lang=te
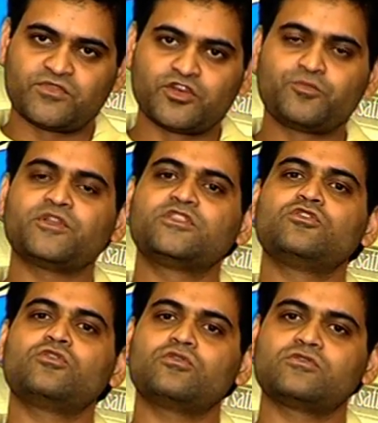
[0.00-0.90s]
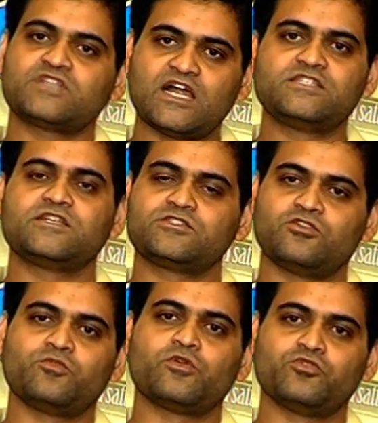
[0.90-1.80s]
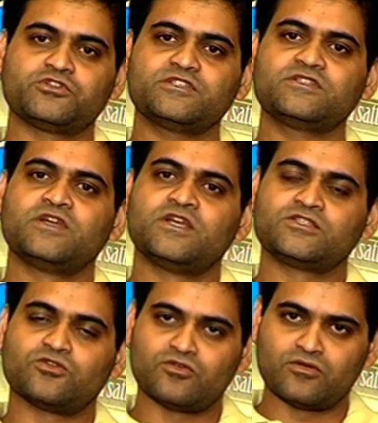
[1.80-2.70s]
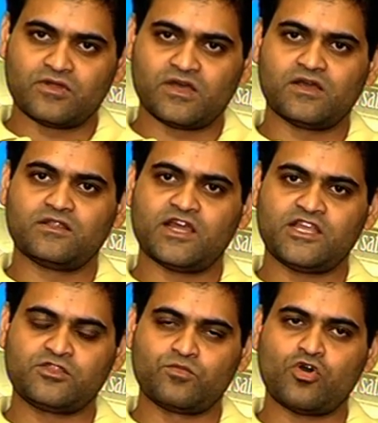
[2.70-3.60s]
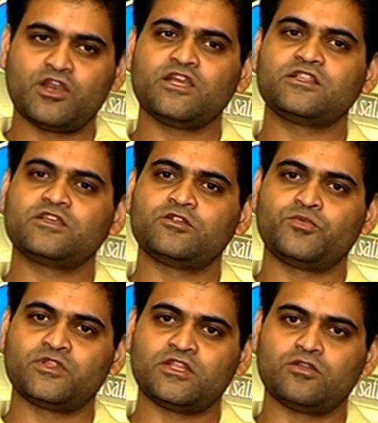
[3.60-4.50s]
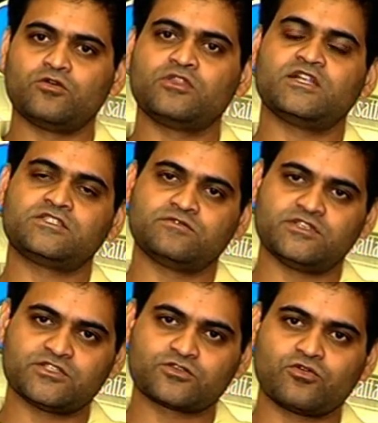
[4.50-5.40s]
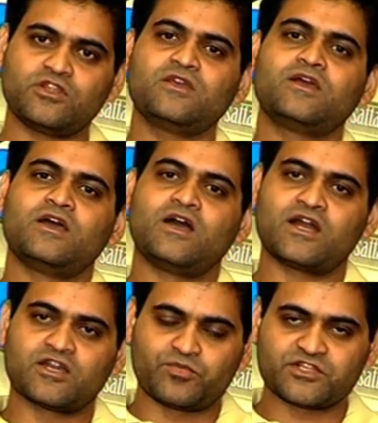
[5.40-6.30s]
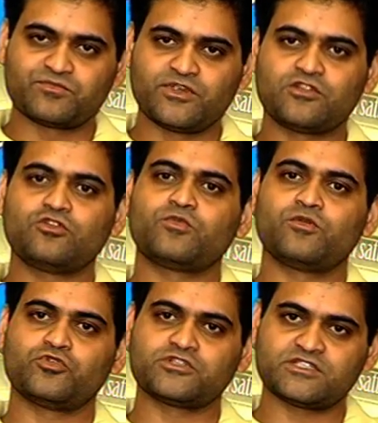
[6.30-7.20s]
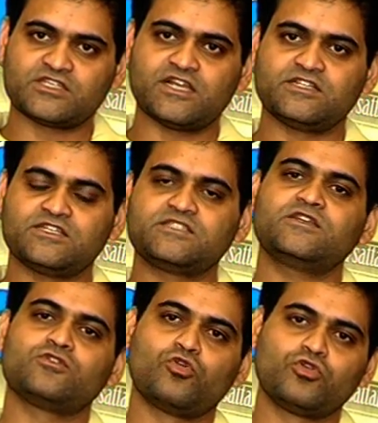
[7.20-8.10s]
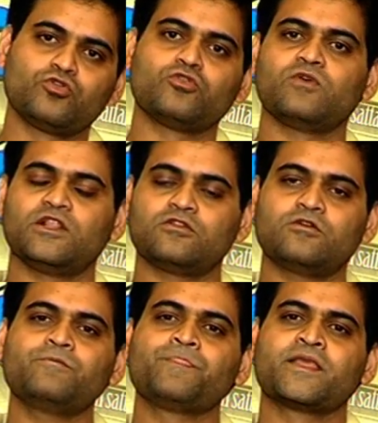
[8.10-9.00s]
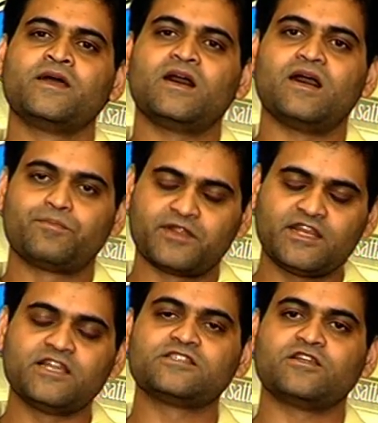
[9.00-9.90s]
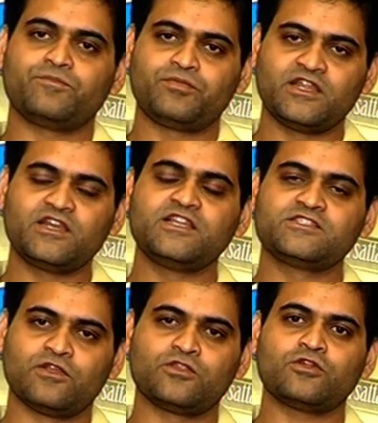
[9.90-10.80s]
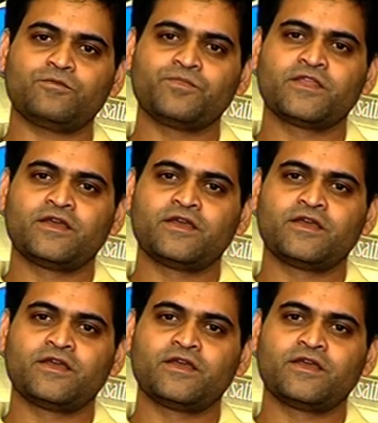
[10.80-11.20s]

తిరుపతిలో స్టార్ట్ చేస్తున్నాడు ప్రమోషన్స్ సో నైన్త్ మార్నింగ్ తిరుపతిలో దర్శనం చేసుకొని అక్కడ ప్రెస్ మీట్తో ప్రమోషన్ స్టార్ట్ చేసి రోడ్ టూర్ వెళ్తున్నాం ప్రీ రిలీజ్ ప్రీ రిలీజ్ వెళ్తున్నాం